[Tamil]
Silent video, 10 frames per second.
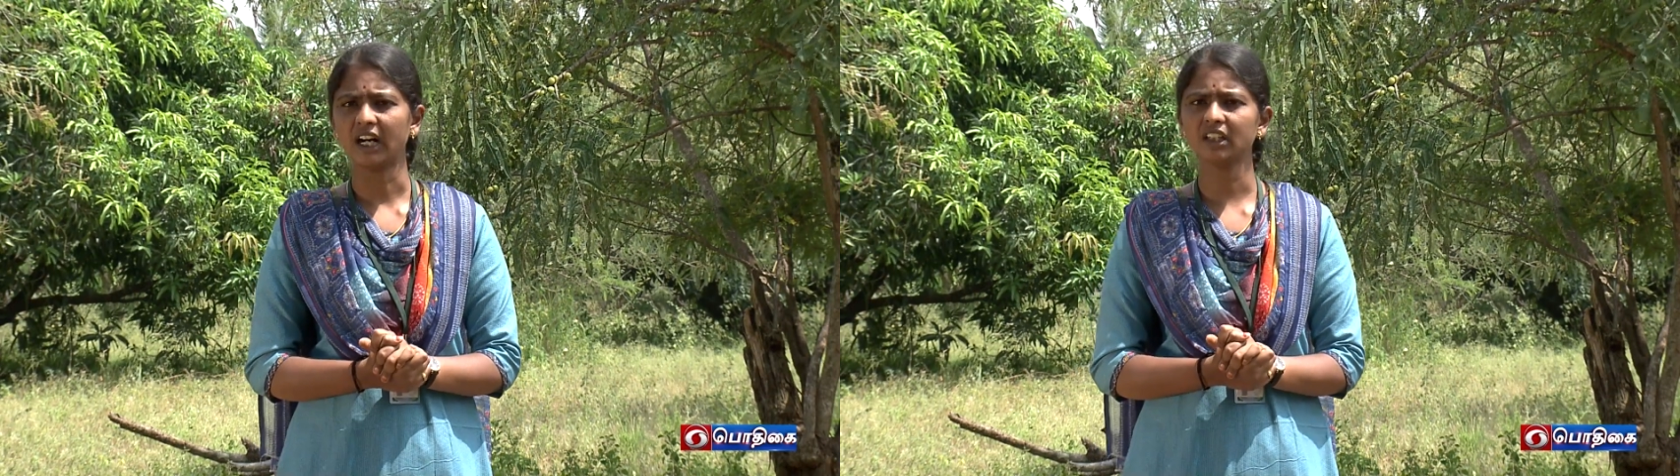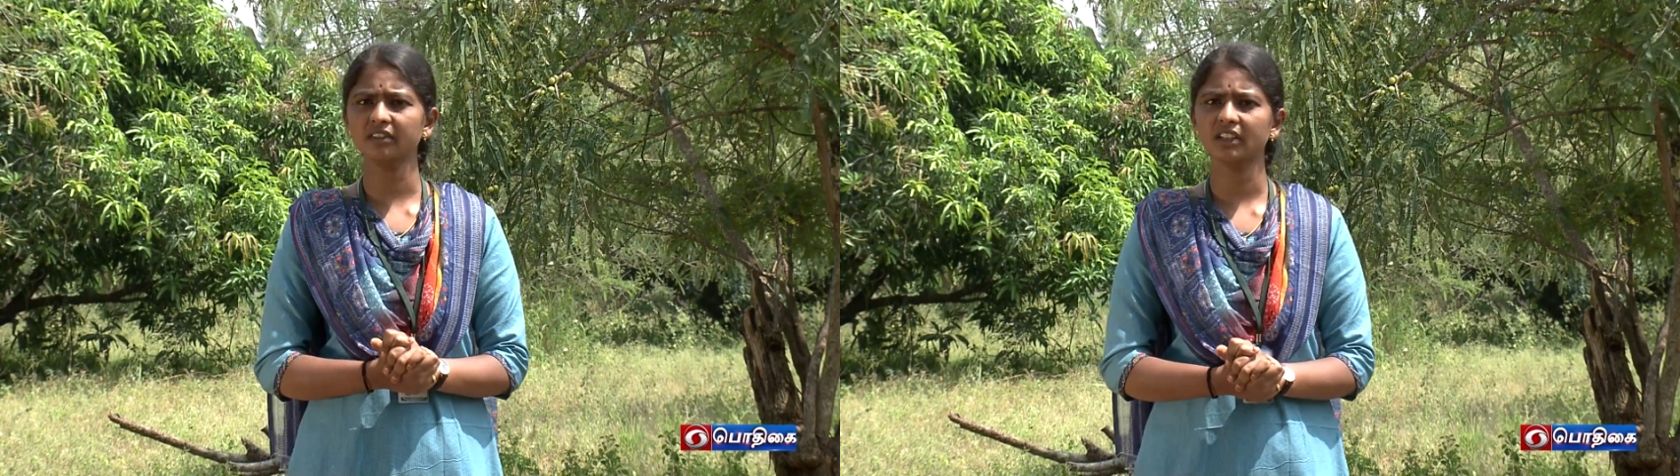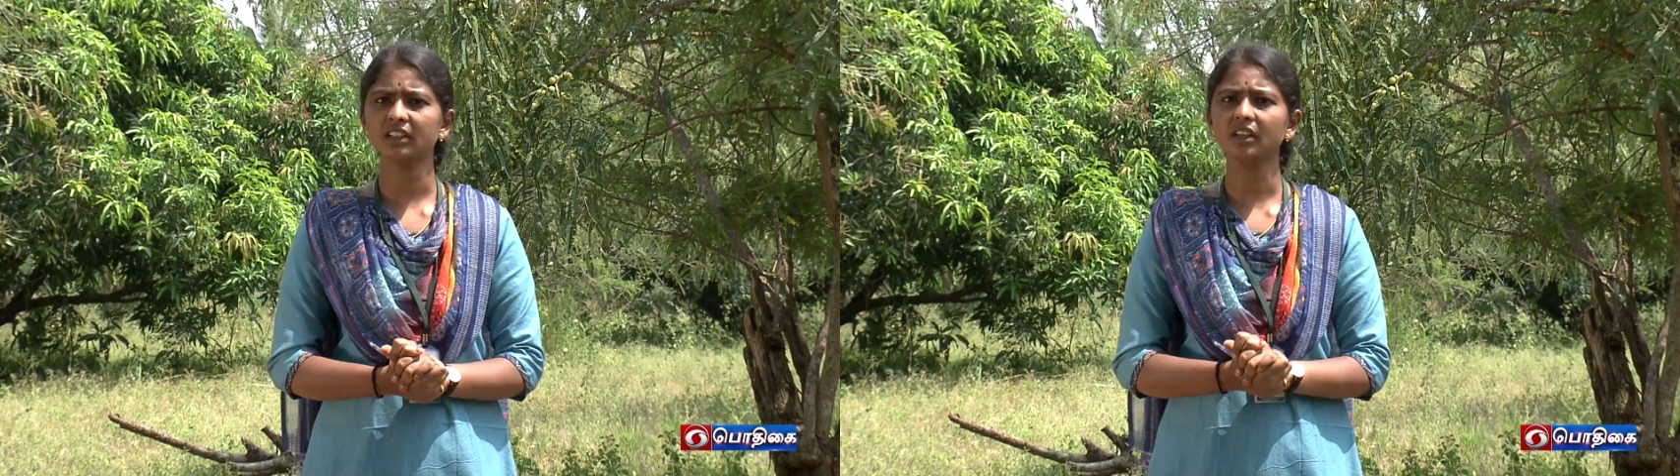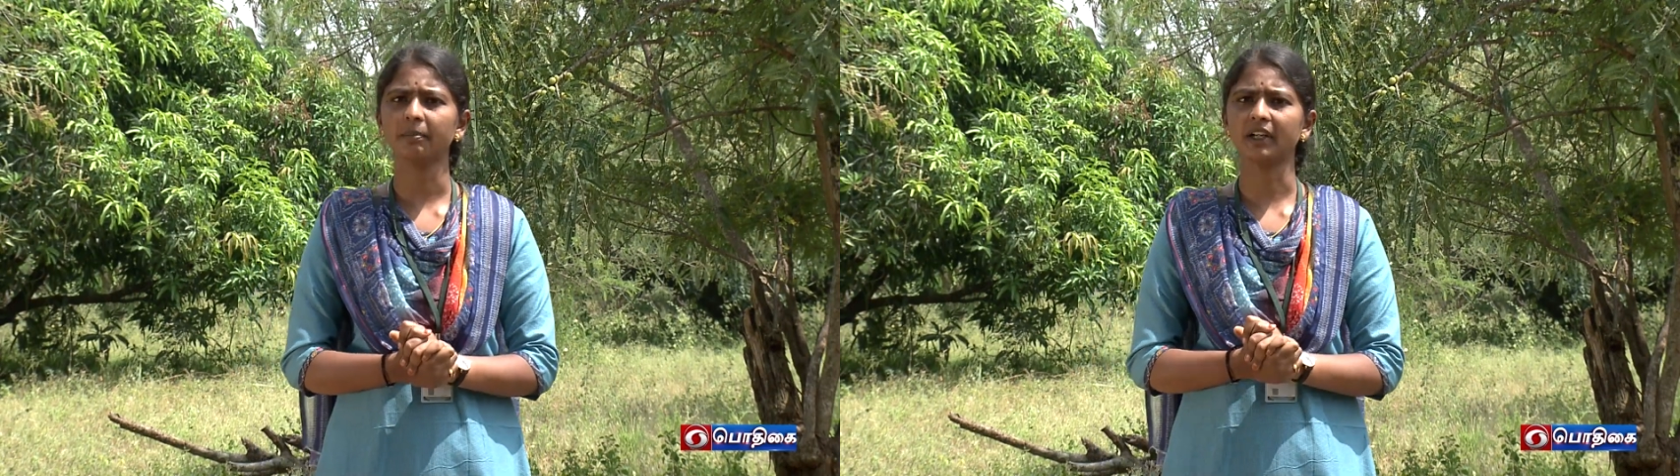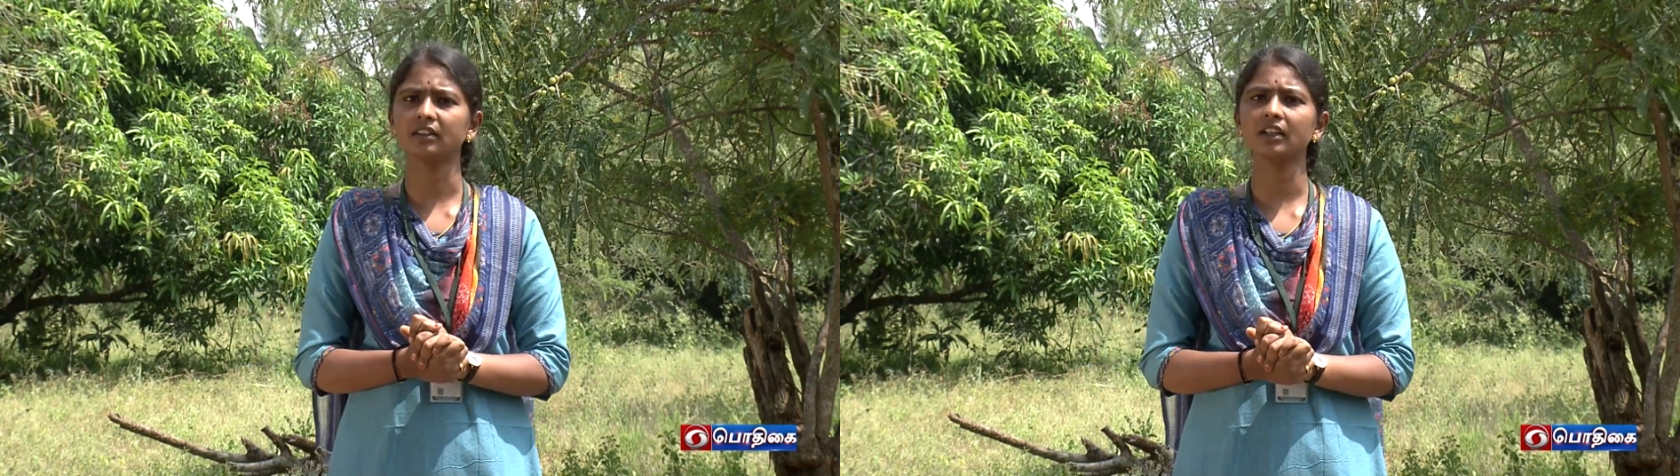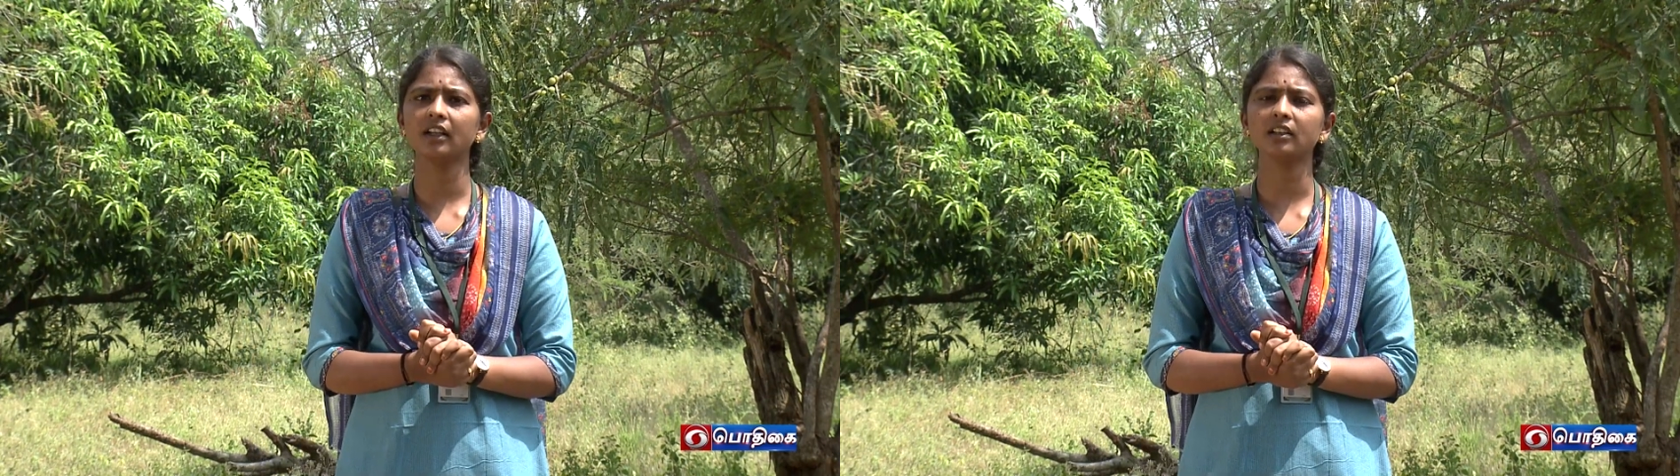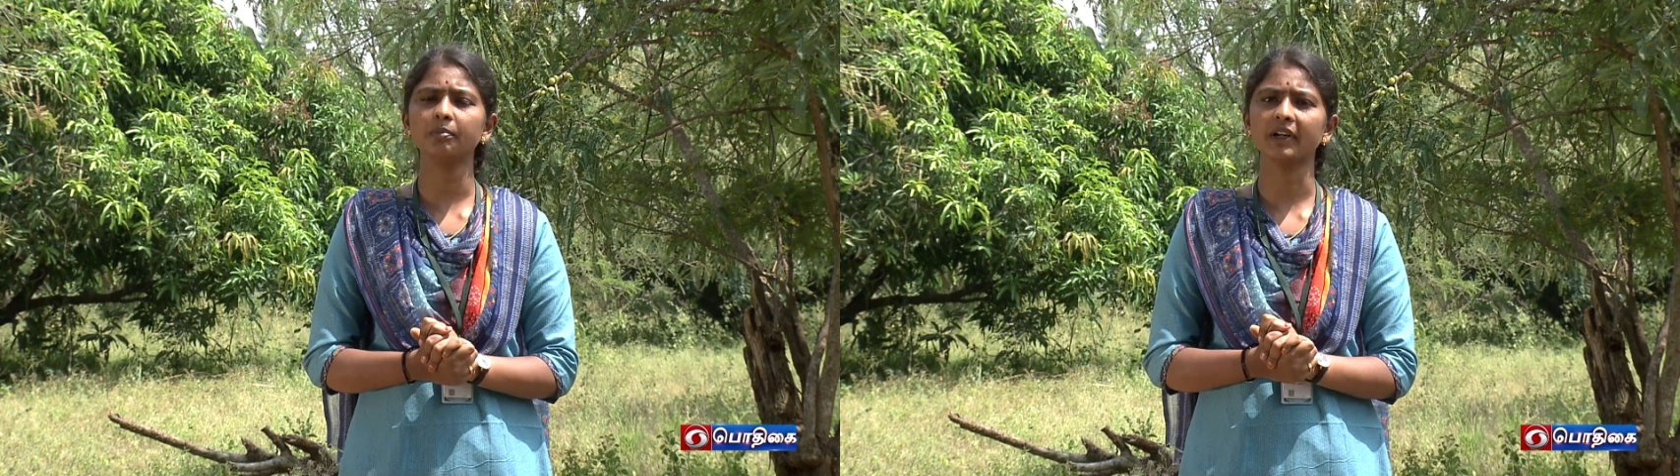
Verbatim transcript: அடுத்து வந்து பத்துலேருந்து